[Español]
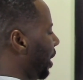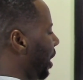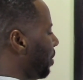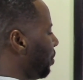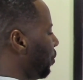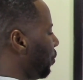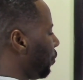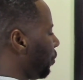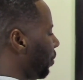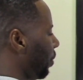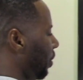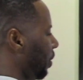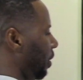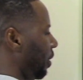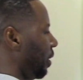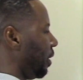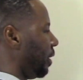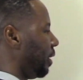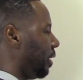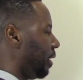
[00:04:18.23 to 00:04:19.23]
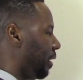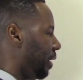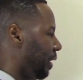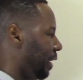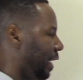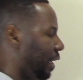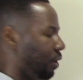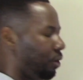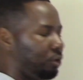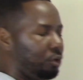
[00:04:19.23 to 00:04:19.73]
gramos
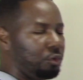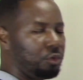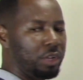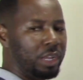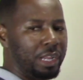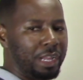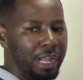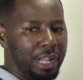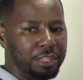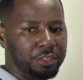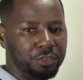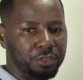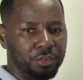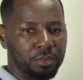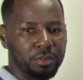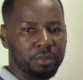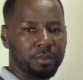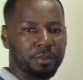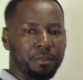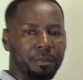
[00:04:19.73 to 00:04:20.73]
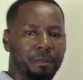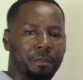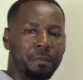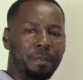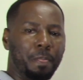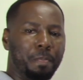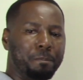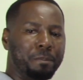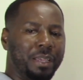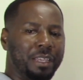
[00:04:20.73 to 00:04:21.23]
de cloruro de calcio
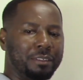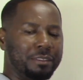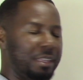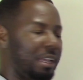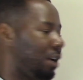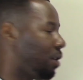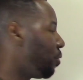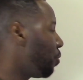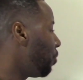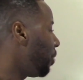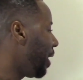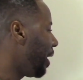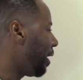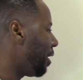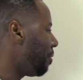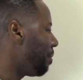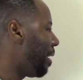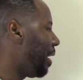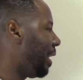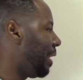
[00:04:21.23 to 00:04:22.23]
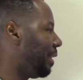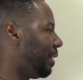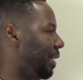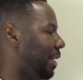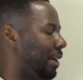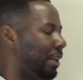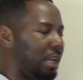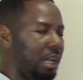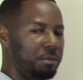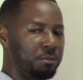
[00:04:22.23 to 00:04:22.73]
pesa un
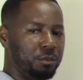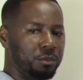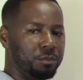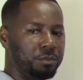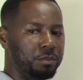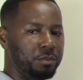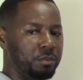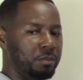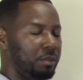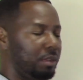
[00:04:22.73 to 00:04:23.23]
equivalente gramo.